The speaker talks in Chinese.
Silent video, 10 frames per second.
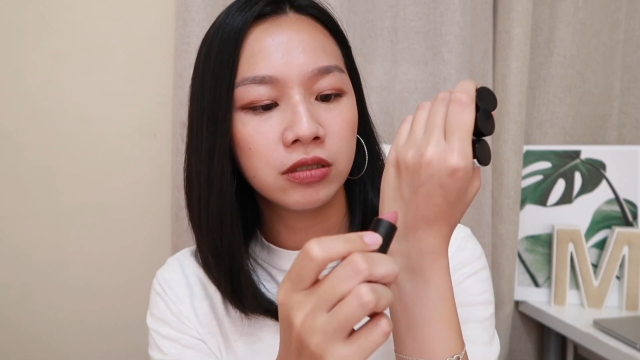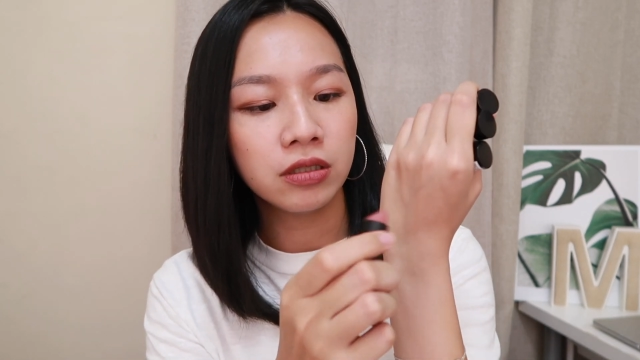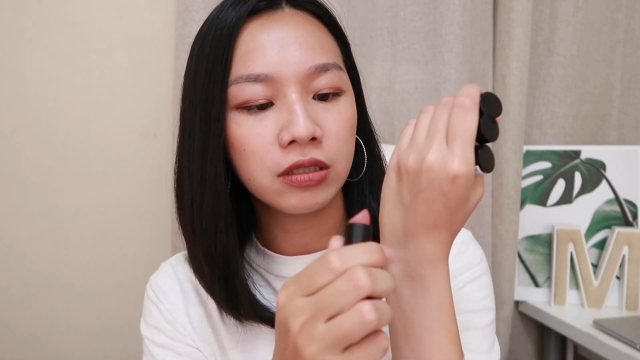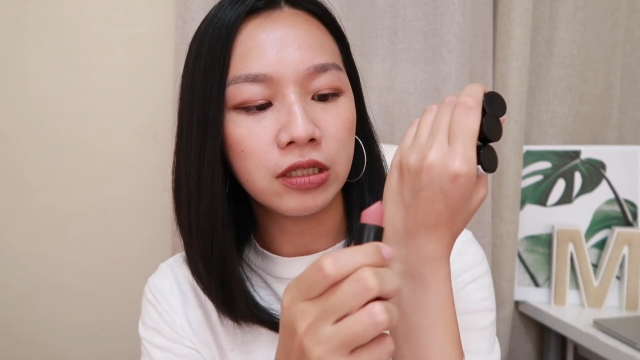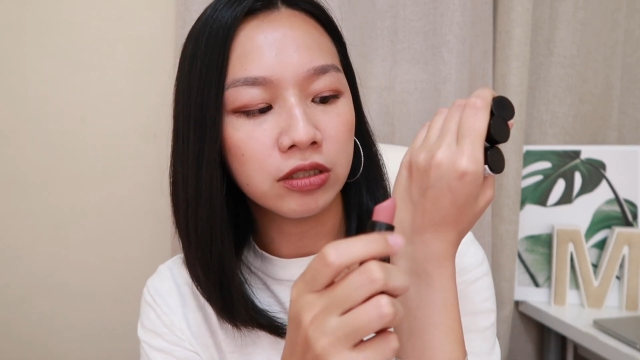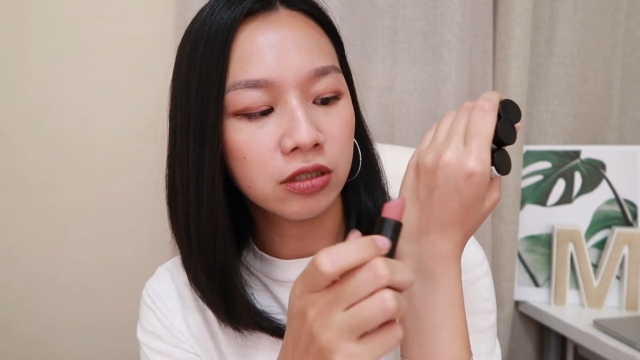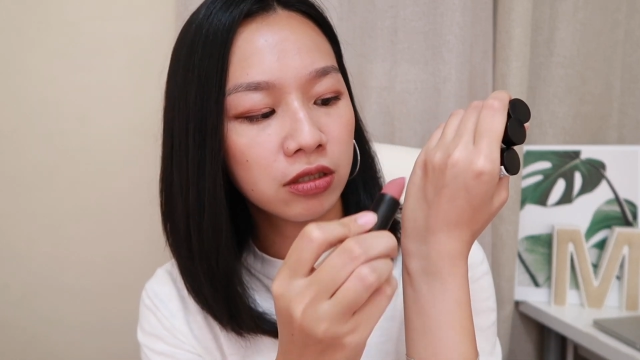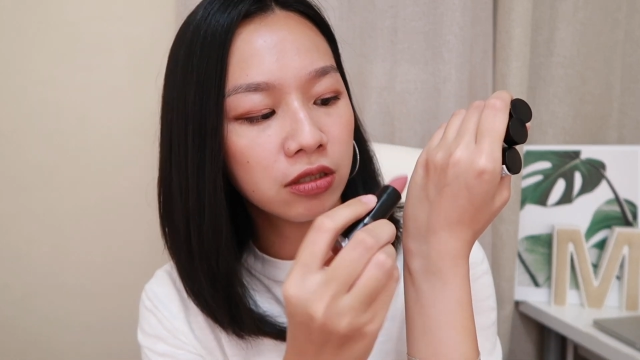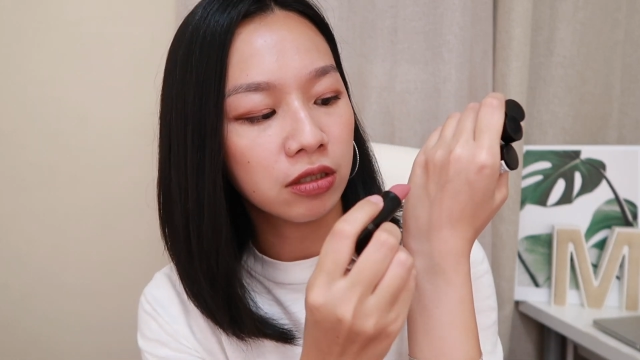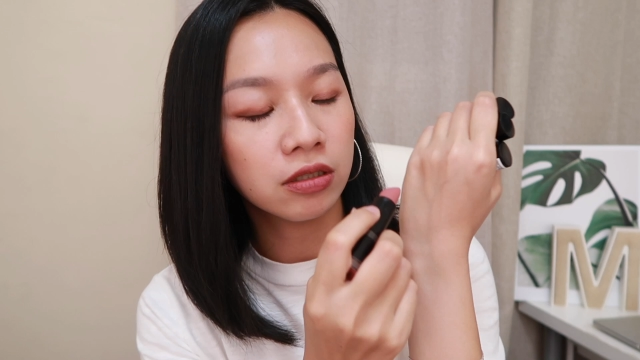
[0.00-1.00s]
这个颜
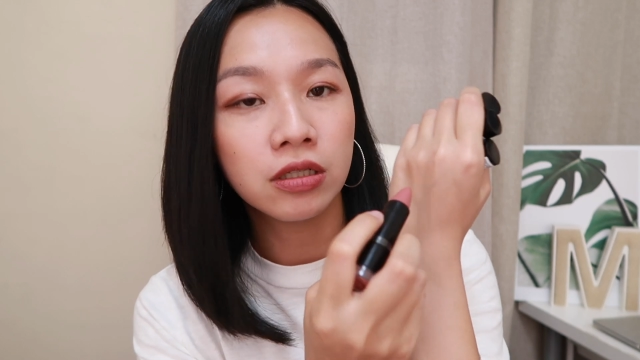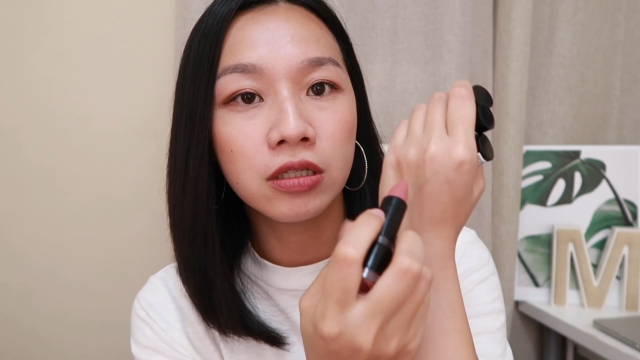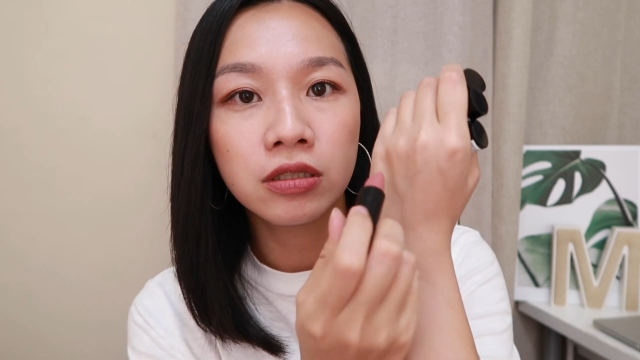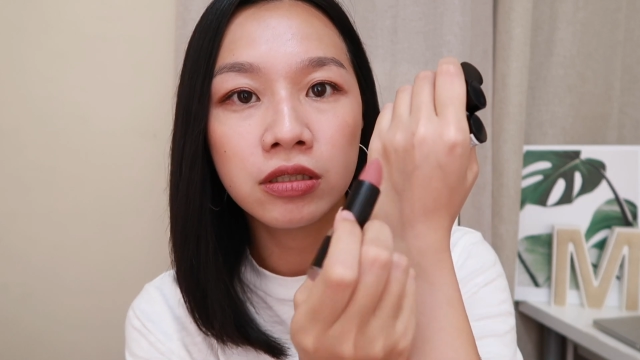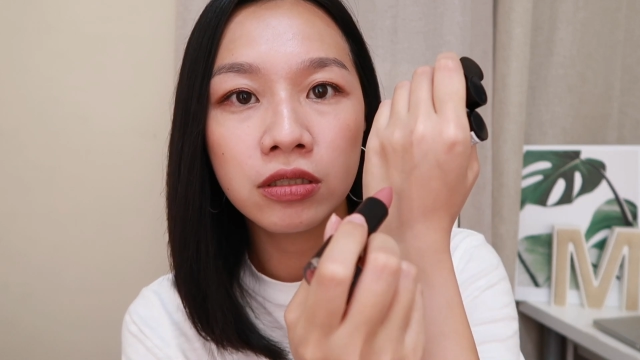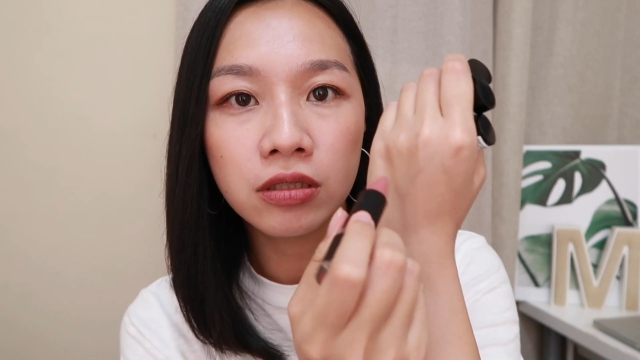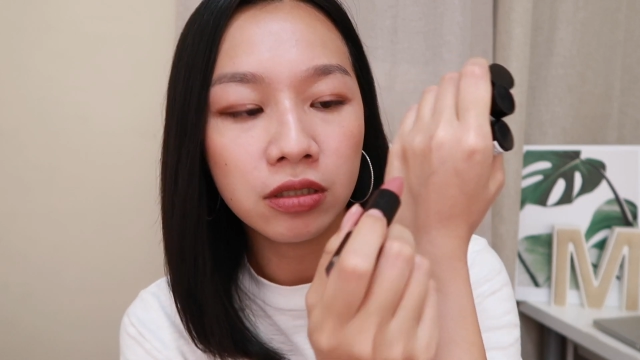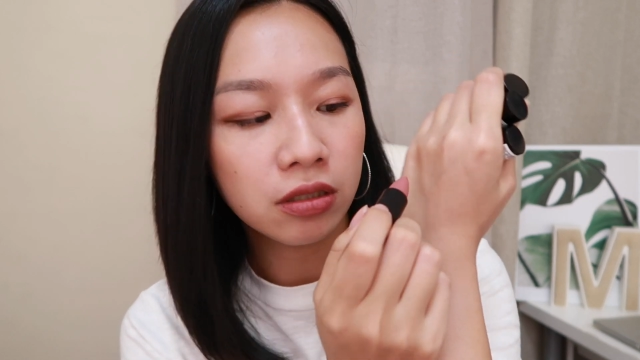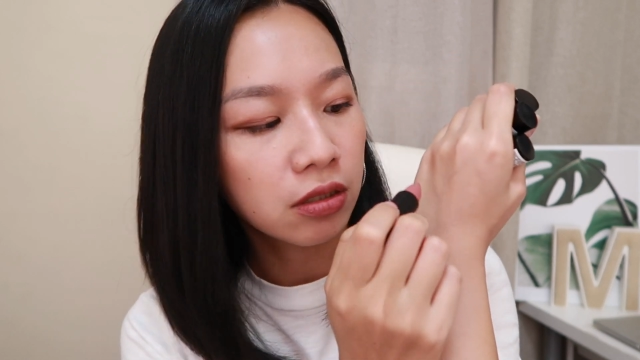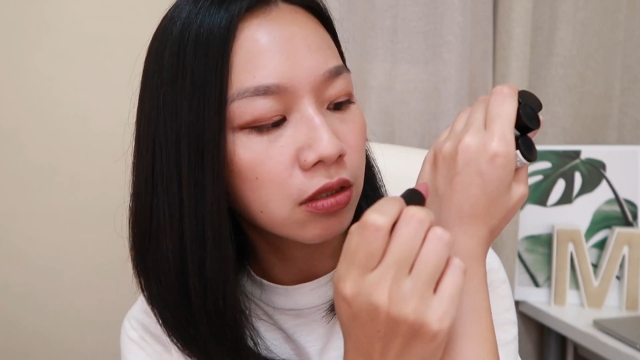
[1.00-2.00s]
色呢是
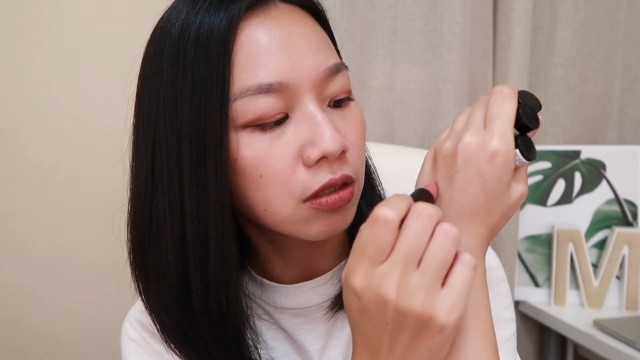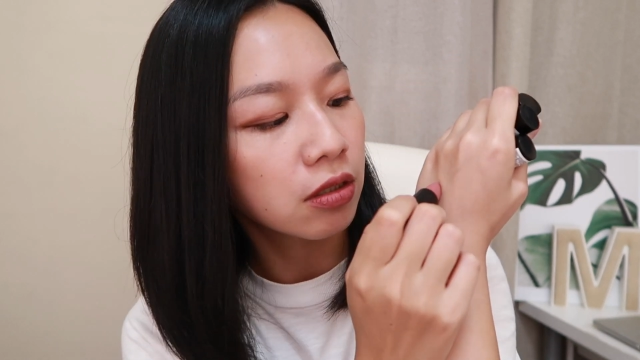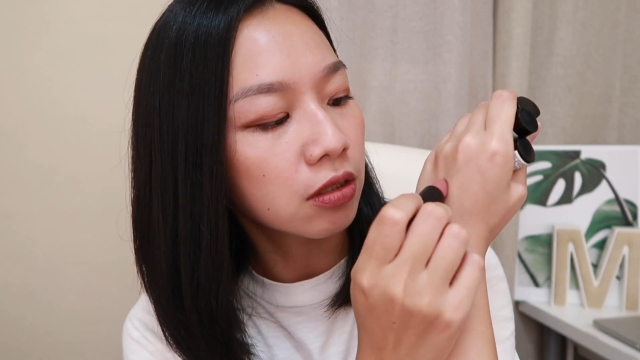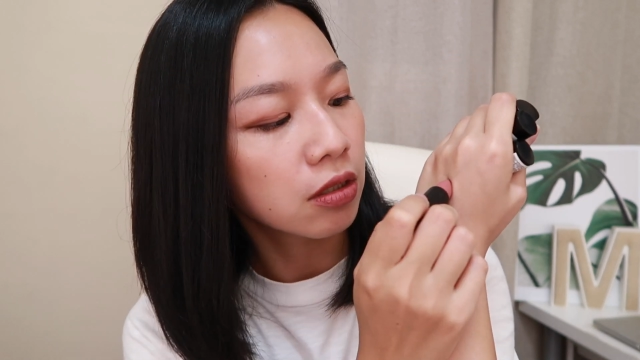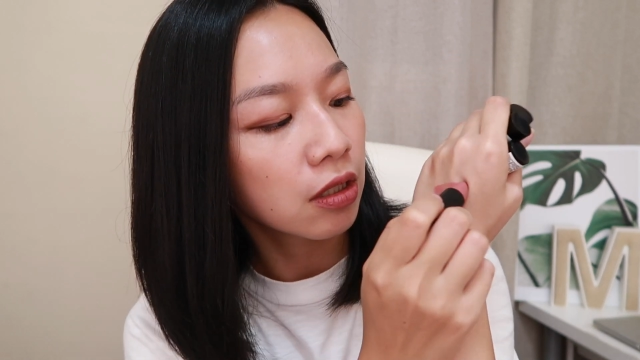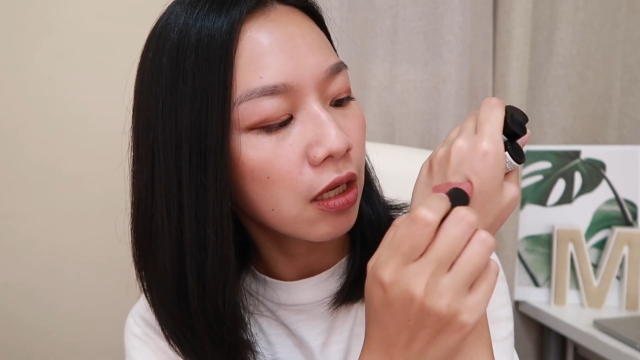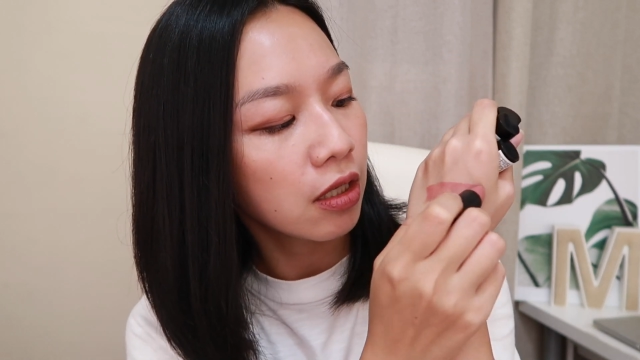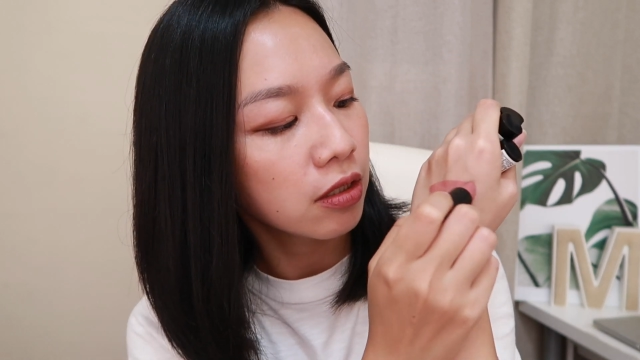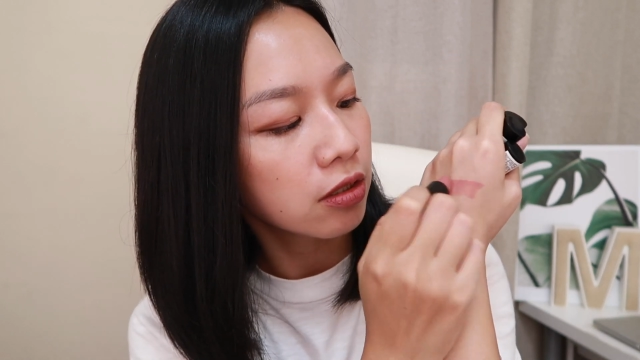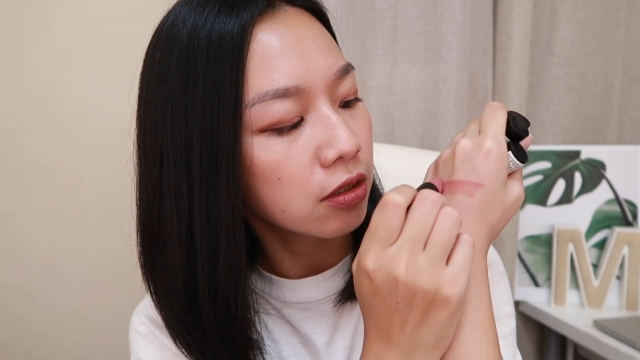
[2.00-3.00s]
一个
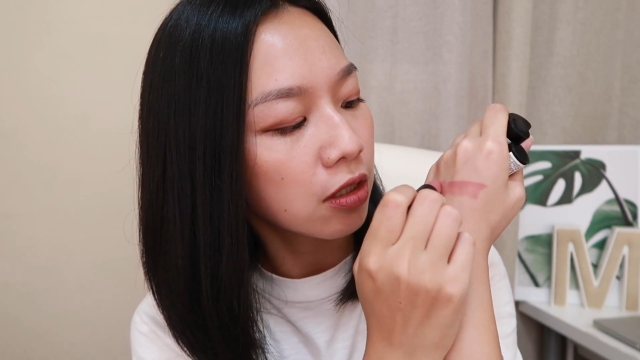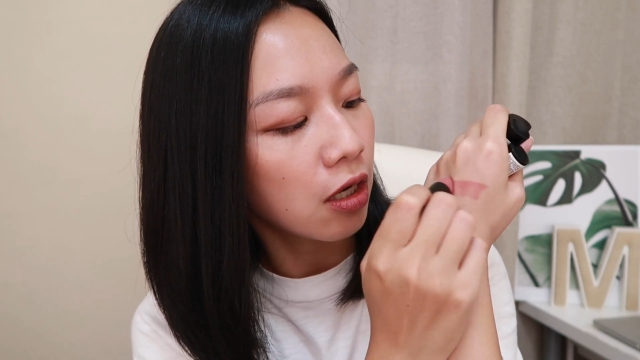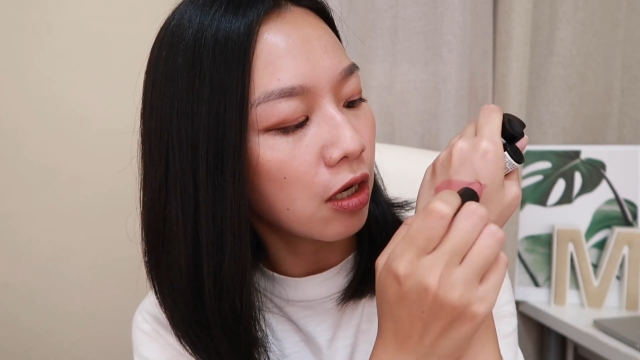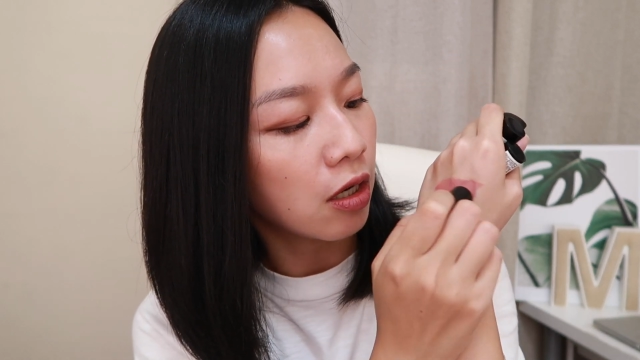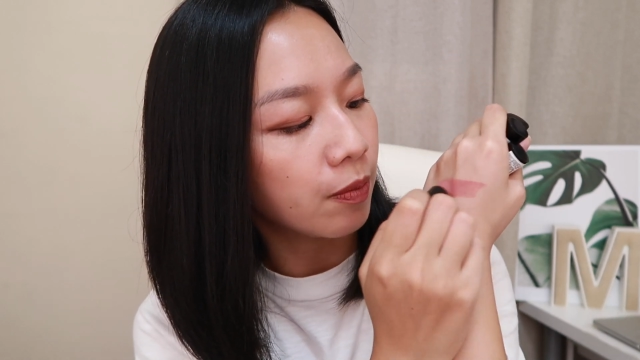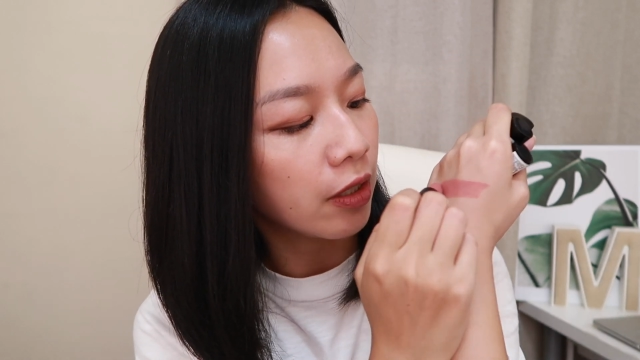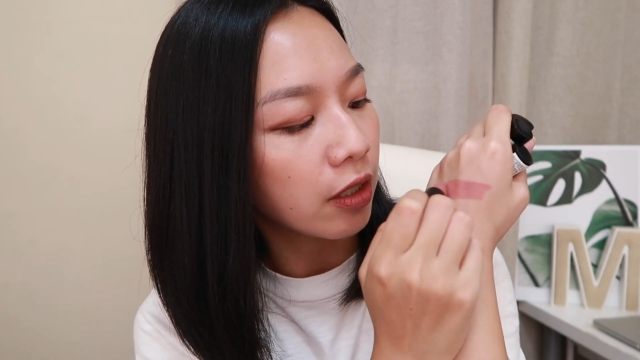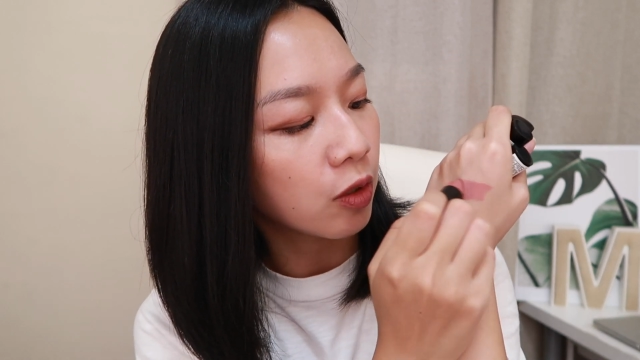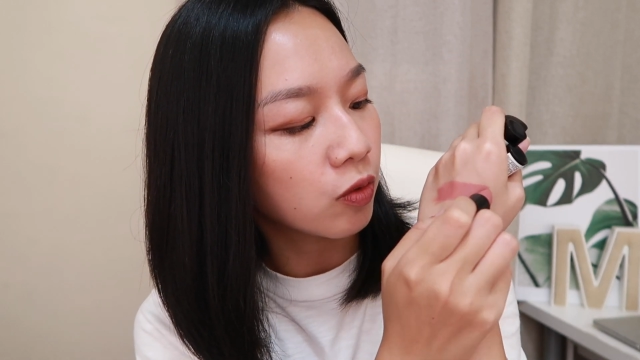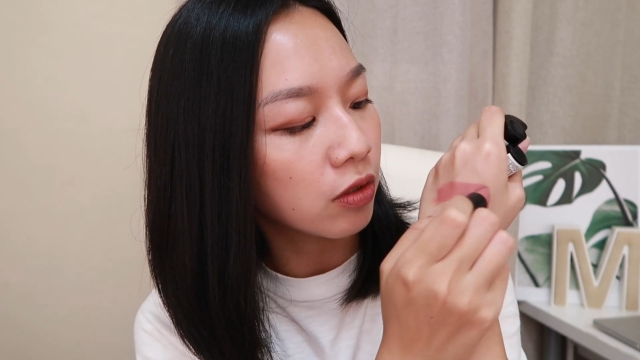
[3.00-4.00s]
干燥
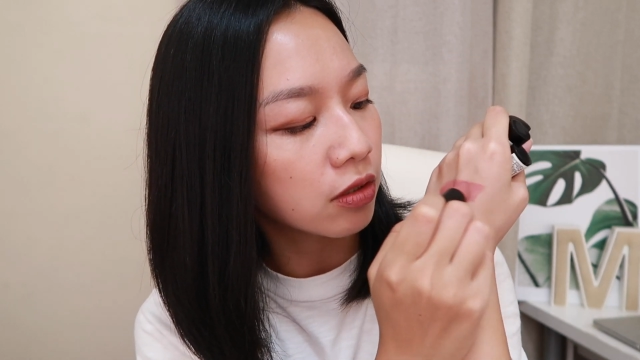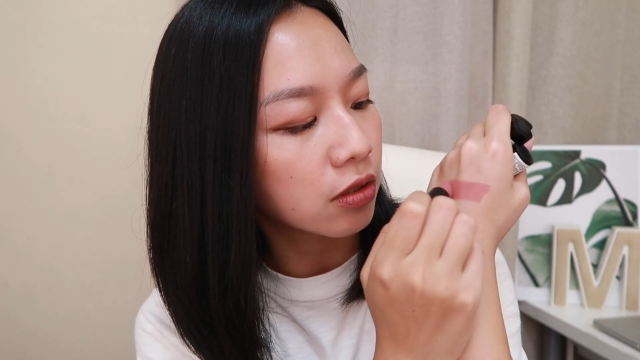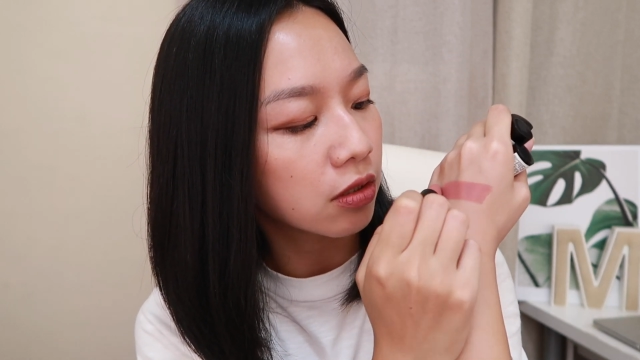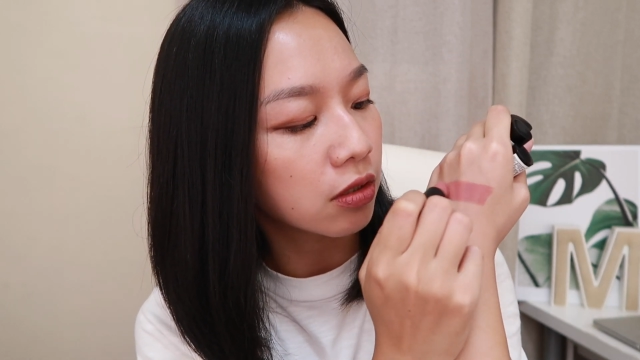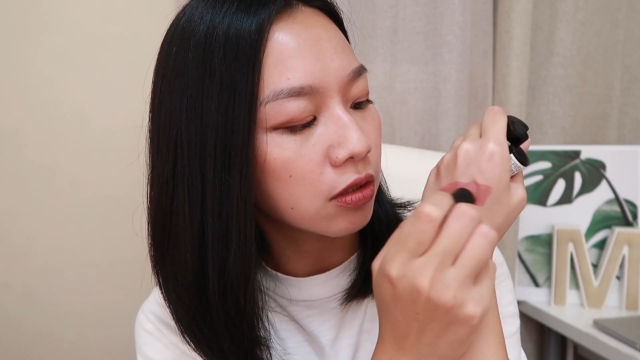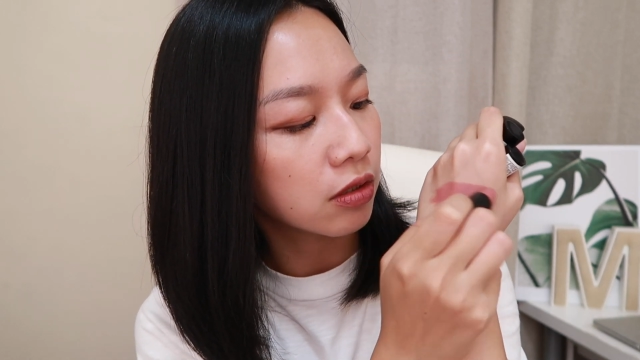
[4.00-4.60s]
玫瑰色，